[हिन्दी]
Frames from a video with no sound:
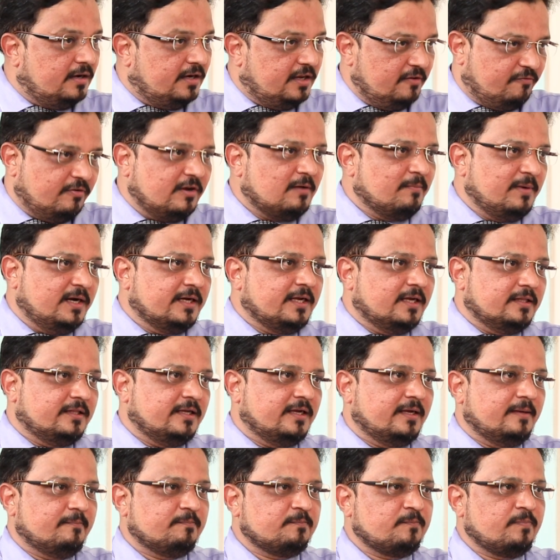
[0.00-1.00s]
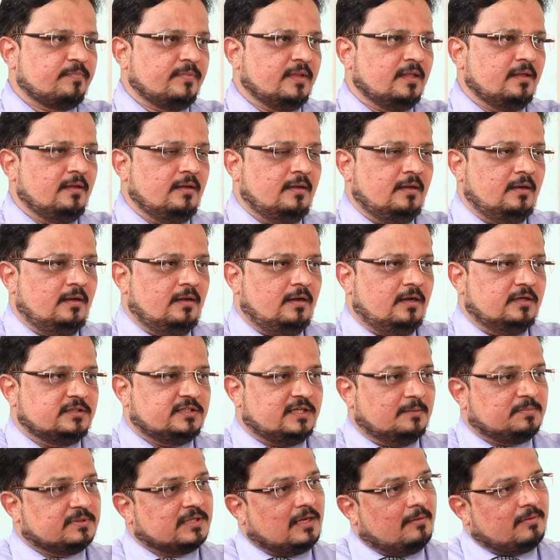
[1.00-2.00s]
डिफरमेंट कहते हैं
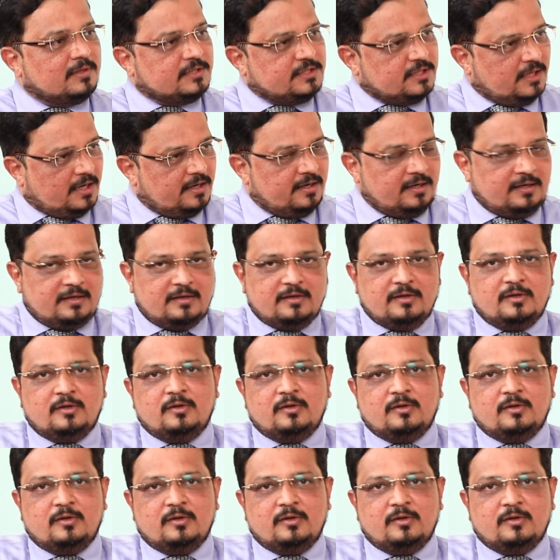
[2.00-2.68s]
सब्सक्राइबर चाहे